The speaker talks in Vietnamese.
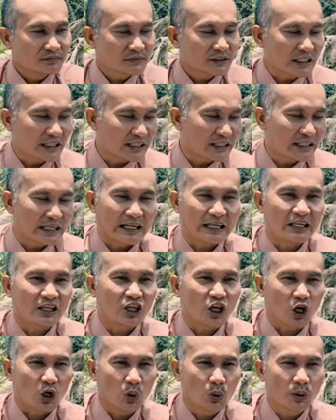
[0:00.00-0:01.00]
sanh ra là
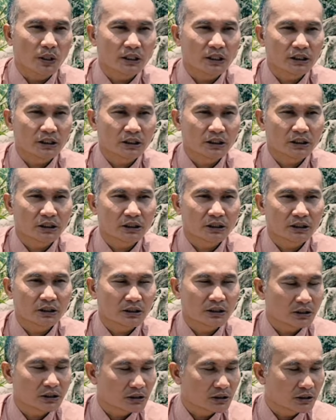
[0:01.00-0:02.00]
khổ rồi
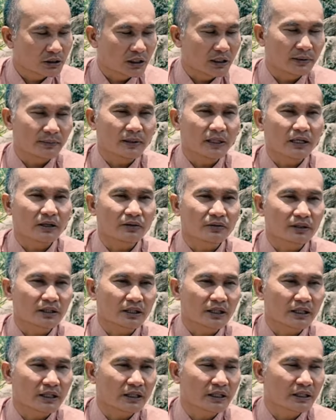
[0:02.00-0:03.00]
rồi bắt đầu
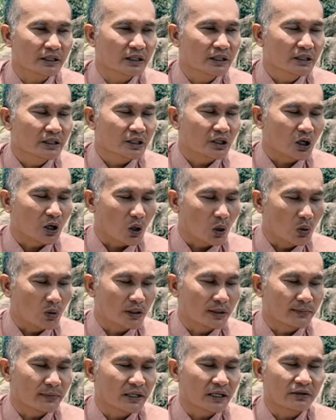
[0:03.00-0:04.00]
tới khổ
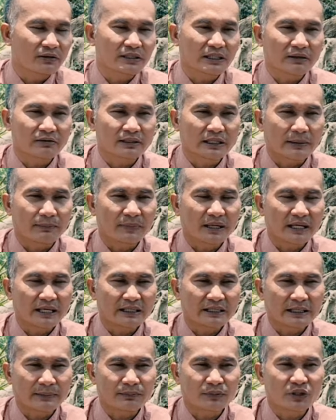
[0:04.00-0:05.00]
rồi bắt đầu sao tập
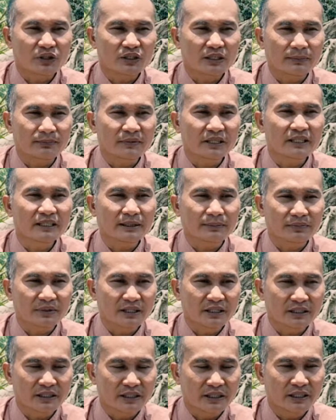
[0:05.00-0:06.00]
ăn tập nói tập đi tập
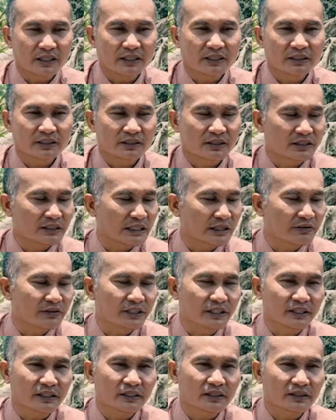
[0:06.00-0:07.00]
này kia rồi sao
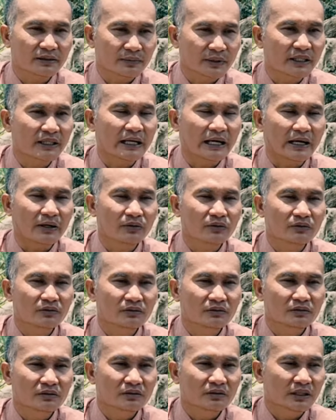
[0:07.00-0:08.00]
diệt rồi tới đạo
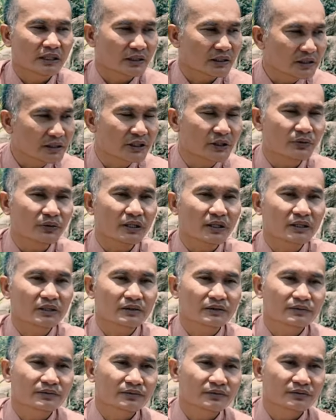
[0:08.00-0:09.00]
là tứ diệu đế
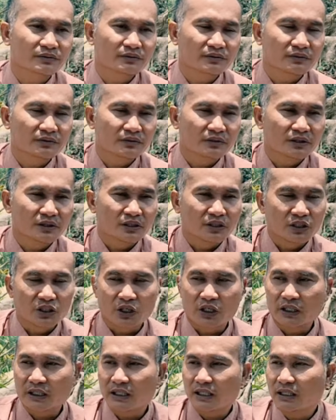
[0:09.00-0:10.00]

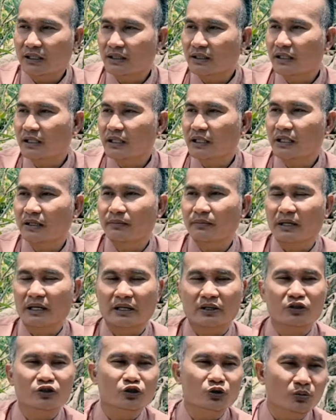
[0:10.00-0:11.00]
rồi đến khi
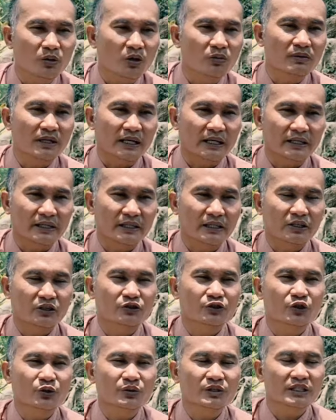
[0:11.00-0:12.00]
mà con số 4 này là
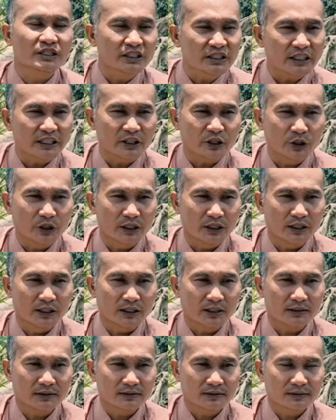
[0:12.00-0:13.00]
con số tứ nhân duyên
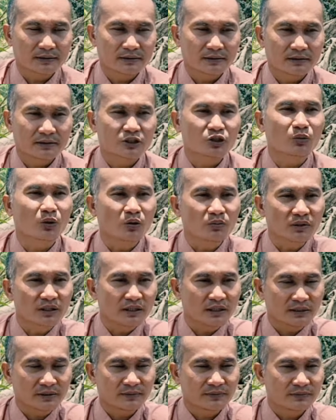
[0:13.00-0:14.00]
nữa số 4
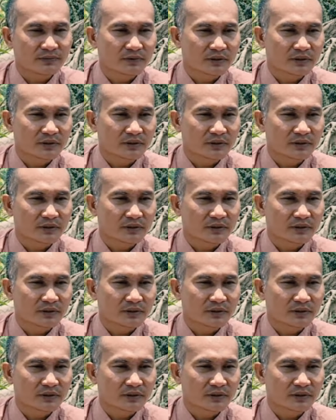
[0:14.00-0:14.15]
nữa